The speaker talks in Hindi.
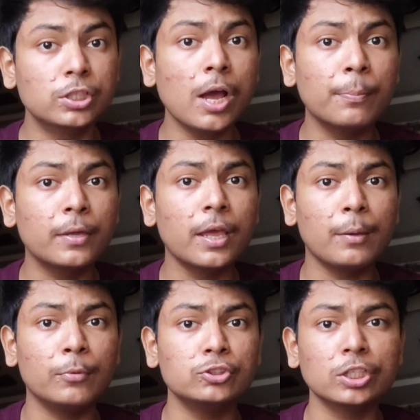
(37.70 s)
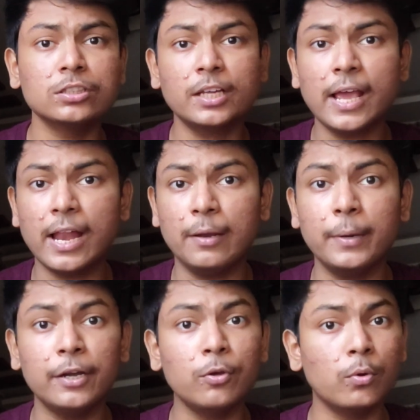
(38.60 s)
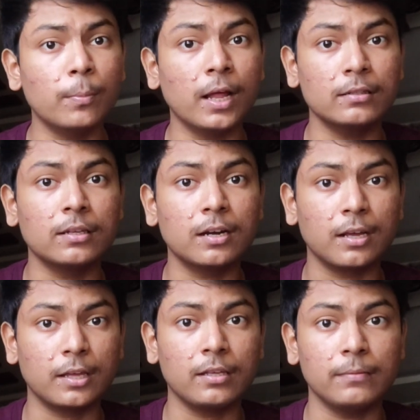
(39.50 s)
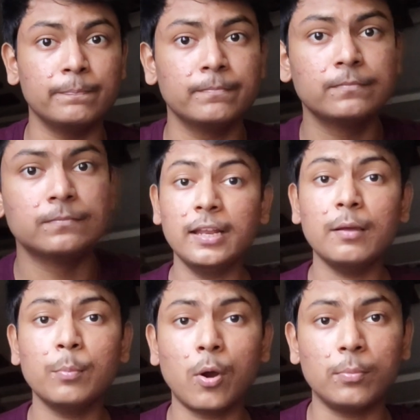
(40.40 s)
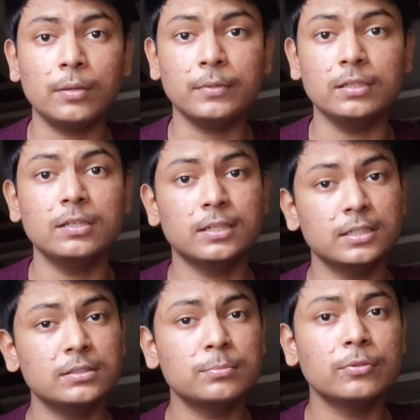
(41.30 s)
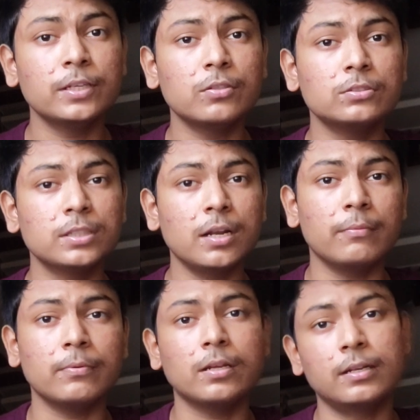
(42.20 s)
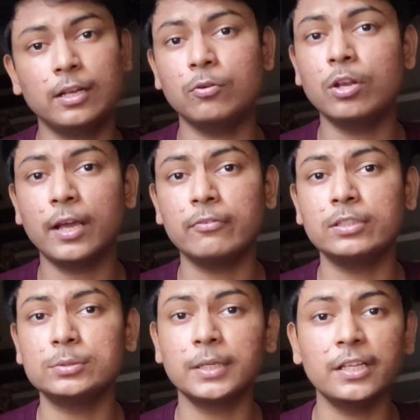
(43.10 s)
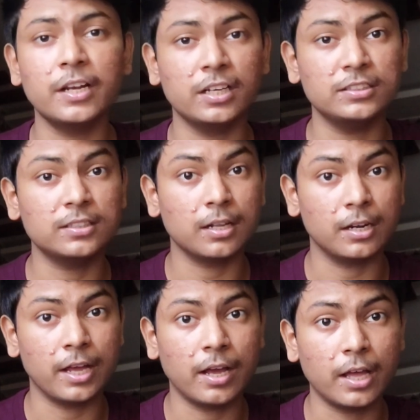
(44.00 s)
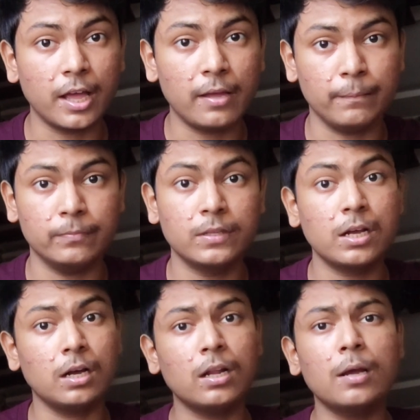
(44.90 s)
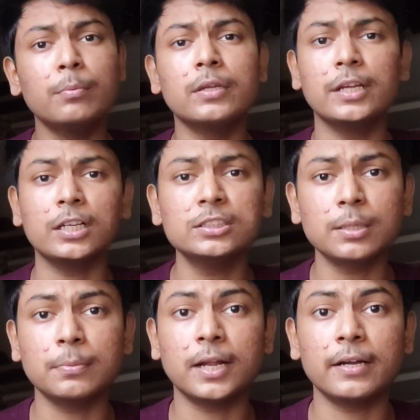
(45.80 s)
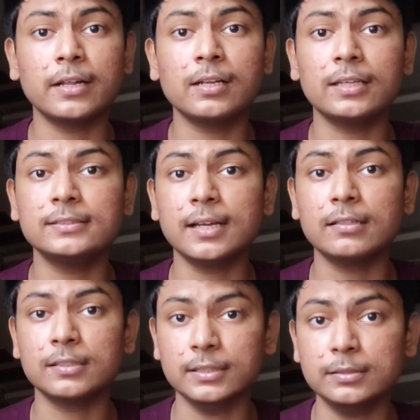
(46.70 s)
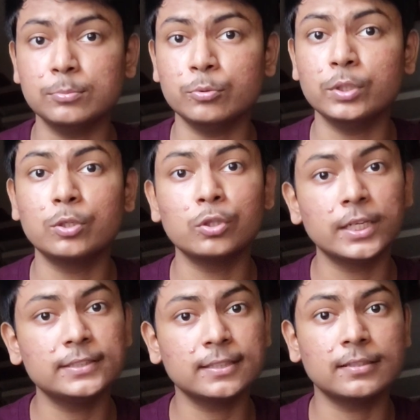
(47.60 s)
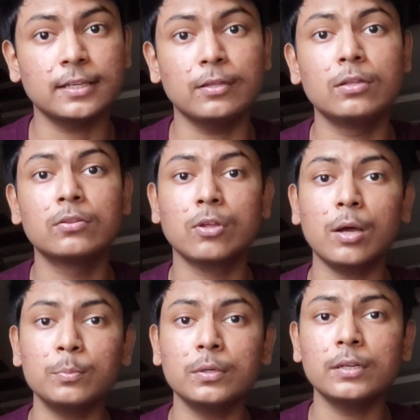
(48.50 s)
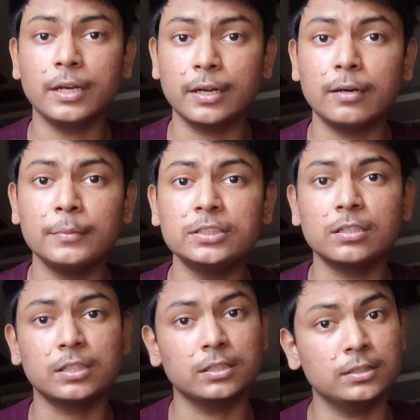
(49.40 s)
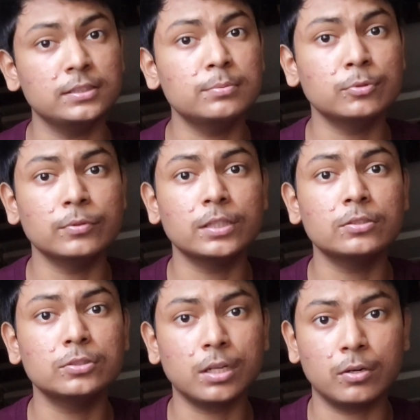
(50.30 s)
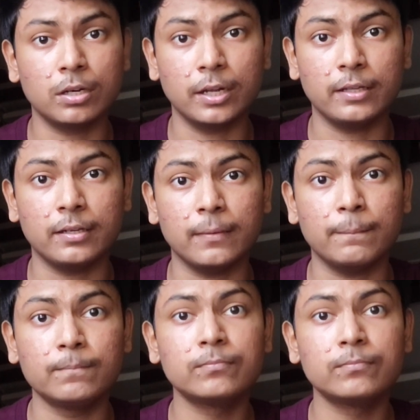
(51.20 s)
जो आपके इमोशन के एलिमेंट को बांध कर रखेगी लेकिन एक प्रॉब्लम है इस मूवी को सिर्फ तेलुगु लैंग्वेज में ही रिलीज कर दिया गया है अगर आप इंग्लिश सब के साथ इस मूवी को देख सकते हैं तो आप थिएटर में जाके इस मूवी को ज़रूर देखना